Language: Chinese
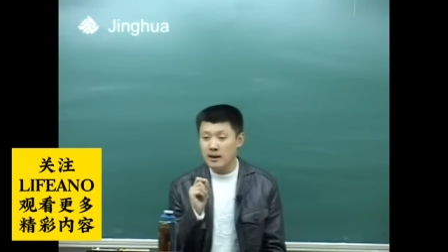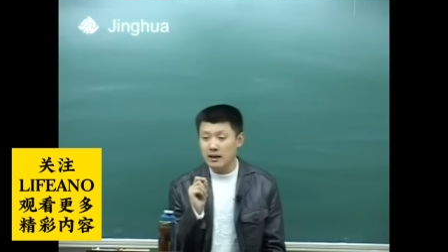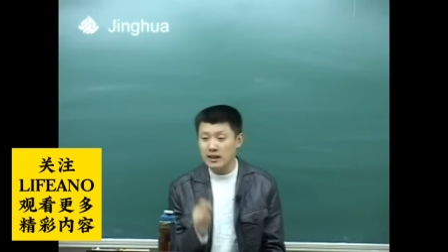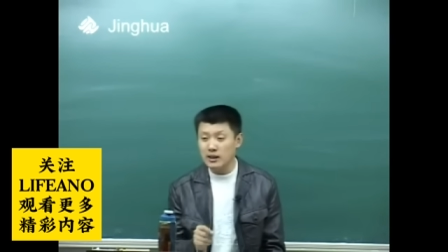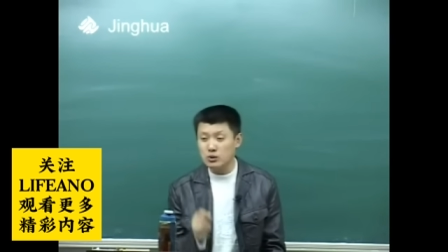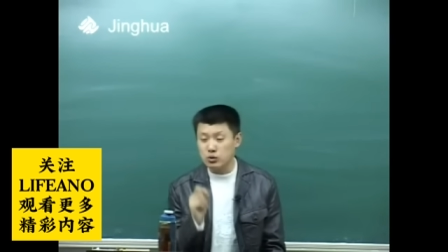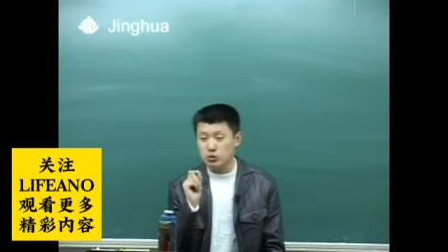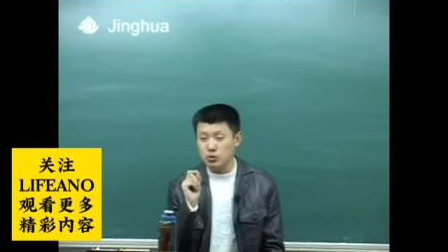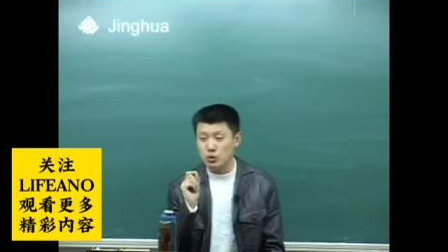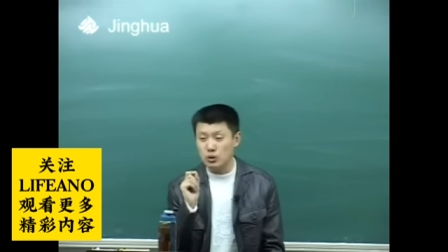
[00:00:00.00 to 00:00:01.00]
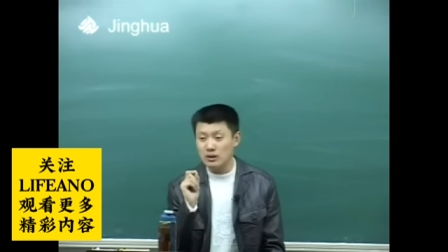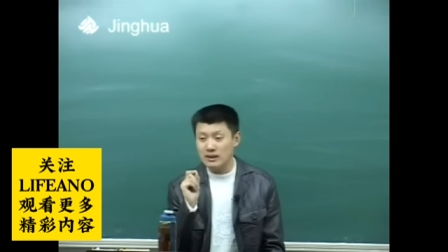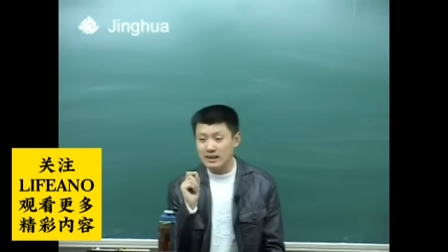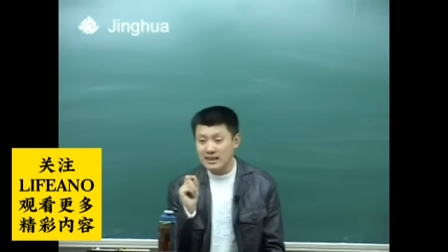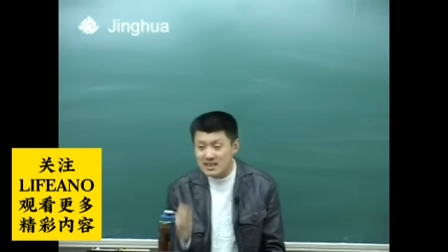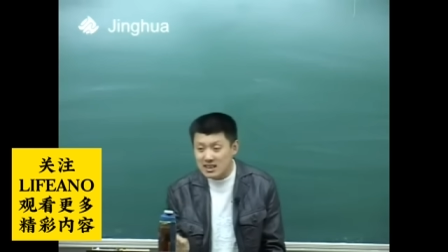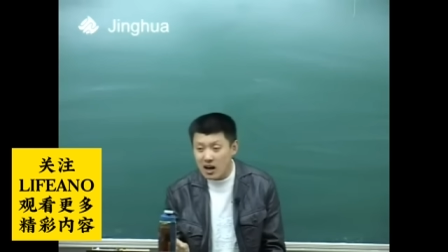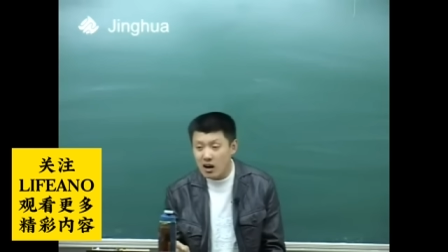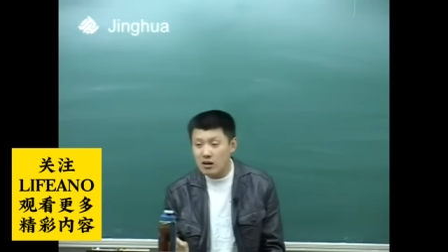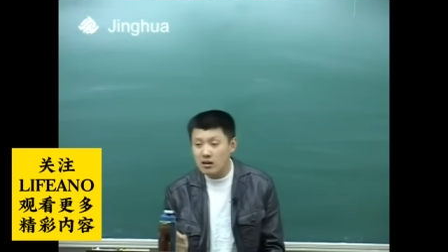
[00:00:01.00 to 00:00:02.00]
离土离
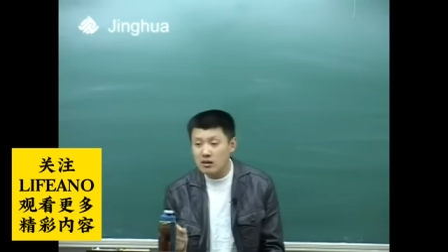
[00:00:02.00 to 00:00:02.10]
乡，